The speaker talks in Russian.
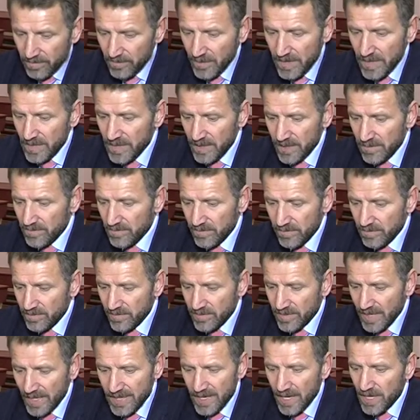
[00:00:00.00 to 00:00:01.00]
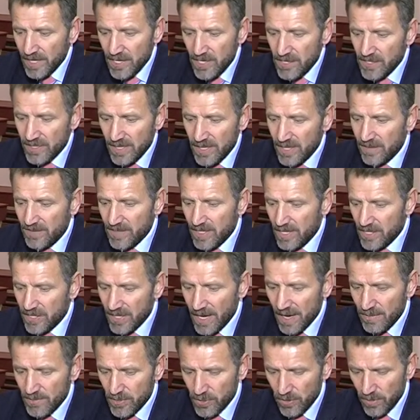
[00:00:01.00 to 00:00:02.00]
Мы категорически не
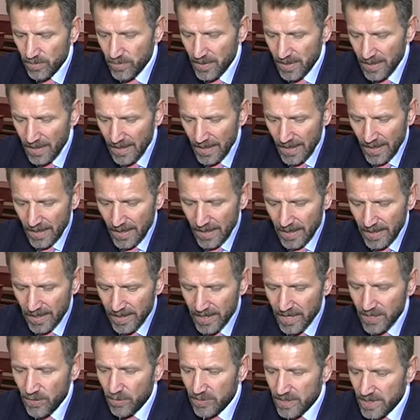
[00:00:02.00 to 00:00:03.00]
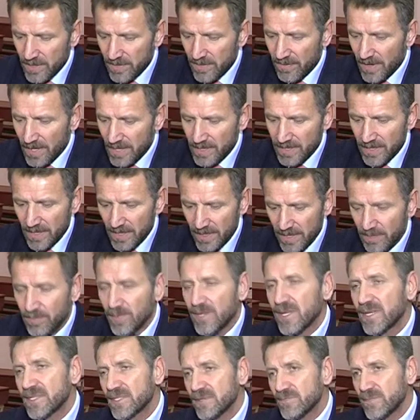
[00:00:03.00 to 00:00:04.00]
возражаем, чтобы э, регион развивался и
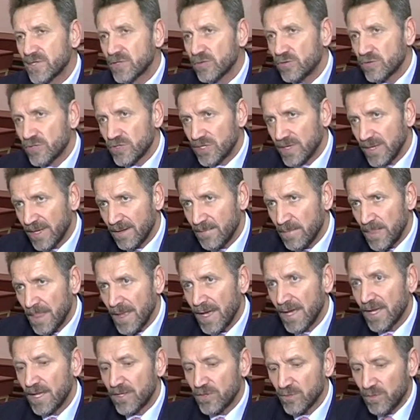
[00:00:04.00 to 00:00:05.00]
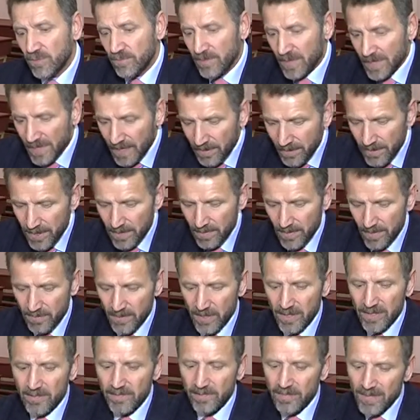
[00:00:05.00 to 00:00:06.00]
был одним из лучших. Но мы говорим
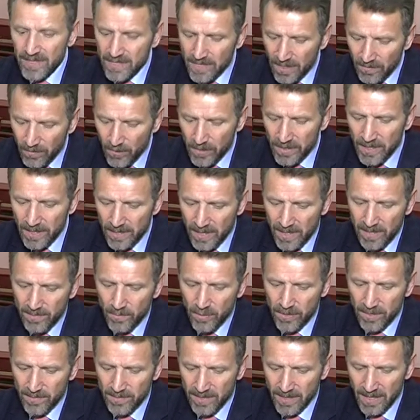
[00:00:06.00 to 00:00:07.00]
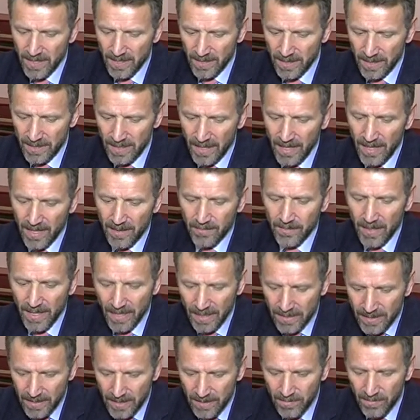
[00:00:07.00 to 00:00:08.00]
им, мы сегодня это не можем сделать. Мы
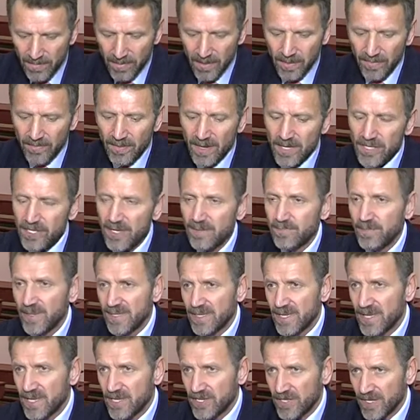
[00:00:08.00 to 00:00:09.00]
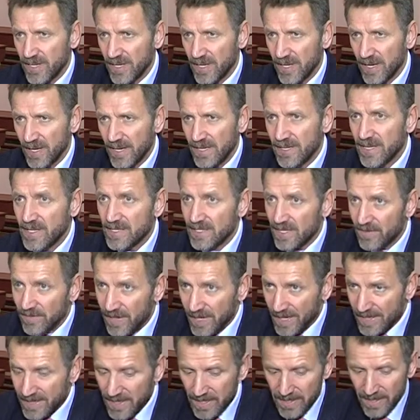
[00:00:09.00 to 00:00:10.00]
хотим вашей поддержки. Если
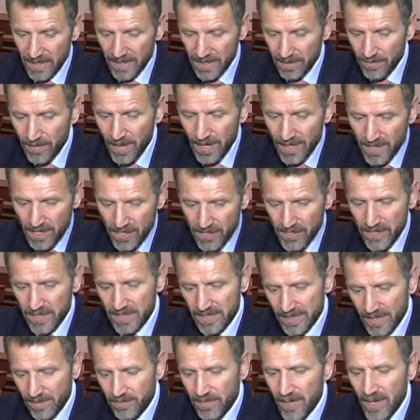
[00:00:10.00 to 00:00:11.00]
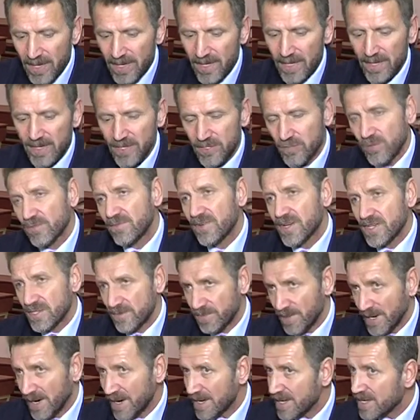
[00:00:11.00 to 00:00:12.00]
вы хотите нормально жить, стабильно, и чтобы
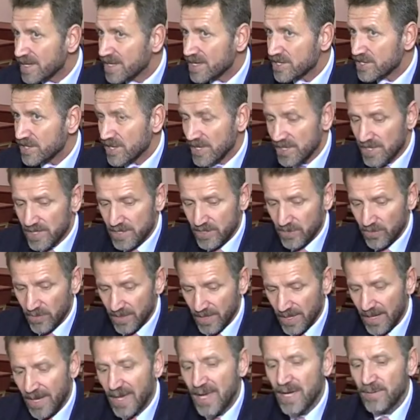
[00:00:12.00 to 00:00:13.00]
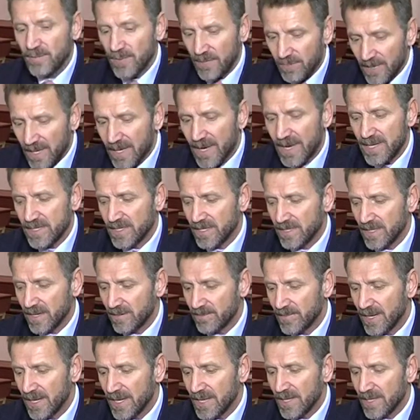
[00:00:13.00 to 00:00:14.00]
ваше поколение жили достойно, помогайте
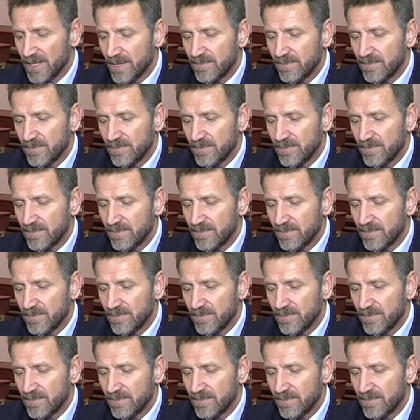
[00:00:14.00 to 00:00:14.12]
нам.